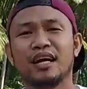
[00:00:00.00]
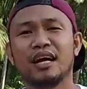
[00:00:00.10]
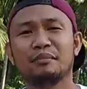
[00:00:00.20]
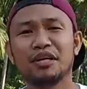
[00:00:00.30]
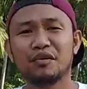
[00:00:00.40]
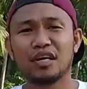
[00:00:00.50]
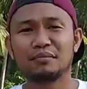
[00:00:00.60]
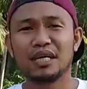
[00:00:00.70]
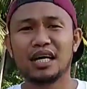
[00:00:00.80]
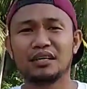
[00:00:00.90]
uh, manukan
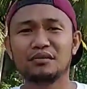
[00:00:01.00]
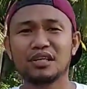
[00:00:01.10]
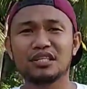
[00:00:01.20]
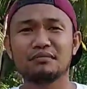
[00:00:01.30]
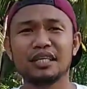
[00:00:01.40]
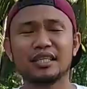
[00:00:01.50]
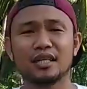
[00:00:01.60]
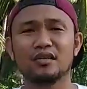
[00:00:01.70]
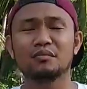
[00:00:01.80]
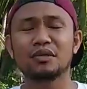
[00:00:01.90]
mga kanukis, may
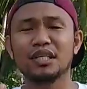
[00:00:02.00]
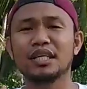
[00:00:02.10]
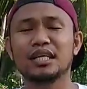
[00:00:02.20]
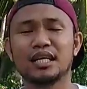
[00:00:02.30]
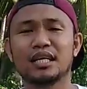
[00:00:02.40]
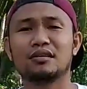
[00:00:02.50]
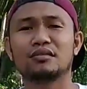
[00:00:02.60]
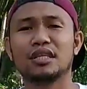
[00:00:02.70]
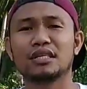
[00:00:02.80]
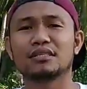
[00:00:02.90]
tatlong breeding lang ako
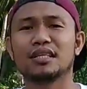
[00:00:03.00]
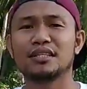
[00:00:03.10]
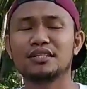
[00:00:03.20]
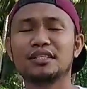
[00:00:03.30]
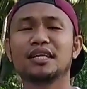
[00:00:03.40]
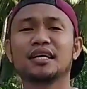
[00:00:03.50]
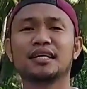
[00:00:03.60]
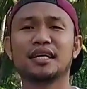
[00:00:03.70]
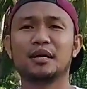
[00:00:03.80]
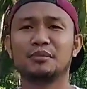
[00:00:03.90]
na strategy na
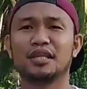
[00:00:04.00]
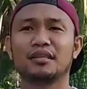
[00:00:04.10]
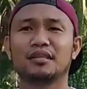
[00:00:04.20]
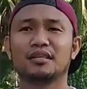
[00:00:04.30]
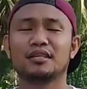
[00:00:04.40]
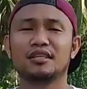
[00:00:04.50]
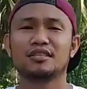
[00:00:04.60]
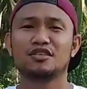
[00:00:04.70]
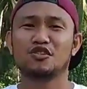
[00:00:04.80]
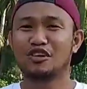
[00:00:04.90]
ginagamit.
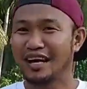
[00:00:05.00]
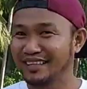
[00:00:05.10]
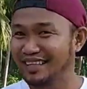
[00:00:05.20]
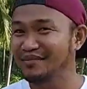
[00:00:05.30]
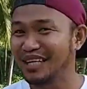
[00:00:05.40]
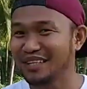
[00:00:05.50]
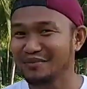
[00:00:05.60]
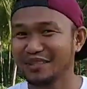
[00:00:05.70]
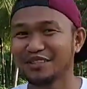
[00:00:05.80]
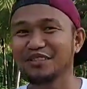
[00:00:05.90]
So handa na ba
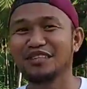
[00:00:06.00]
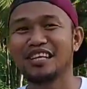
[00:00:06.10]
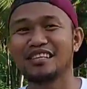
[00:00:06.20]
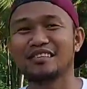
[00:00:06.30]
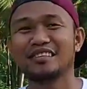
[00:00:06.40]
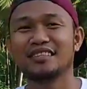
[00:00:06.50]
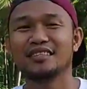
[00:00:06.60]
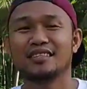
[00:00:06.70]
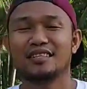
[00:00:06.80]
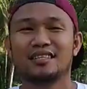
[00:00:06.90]
kayong matutunan yon?
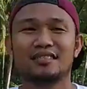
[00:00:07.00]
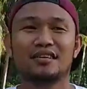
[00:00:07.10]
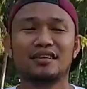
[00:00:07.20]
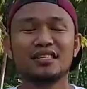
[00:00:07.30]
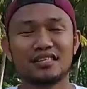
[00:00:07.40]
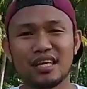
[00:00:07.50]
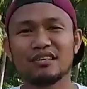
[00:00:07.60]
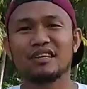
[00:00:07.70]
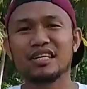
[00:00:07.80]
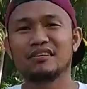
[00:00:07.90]
So isi-share
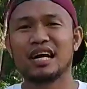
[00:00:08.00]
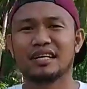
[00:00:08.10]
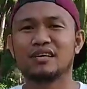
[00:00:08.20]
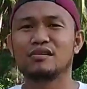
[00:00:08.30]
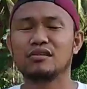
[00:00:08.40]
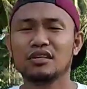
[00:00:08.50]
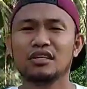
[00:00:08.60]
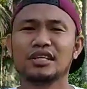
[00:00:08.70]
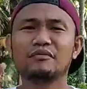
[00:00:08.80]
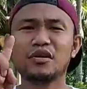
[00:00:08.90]
ko ngayong araw.
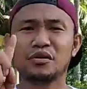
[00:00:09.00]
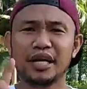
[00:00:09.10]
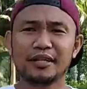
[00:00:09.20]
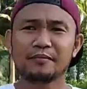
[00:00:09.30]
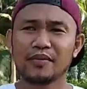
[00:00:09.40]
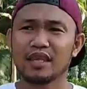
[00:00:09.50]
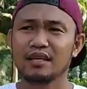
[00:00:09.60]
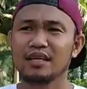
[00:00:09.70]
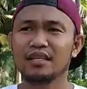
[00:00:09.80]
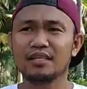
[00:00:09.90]
Number one
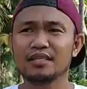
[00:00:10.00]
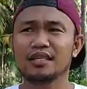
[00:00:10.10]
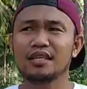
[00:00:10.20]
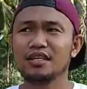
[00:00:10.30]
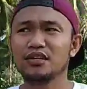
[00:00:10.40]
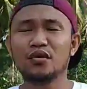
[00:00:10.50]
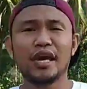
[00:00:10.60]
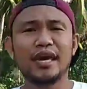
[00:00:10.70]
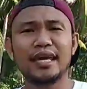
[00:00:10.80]
is yung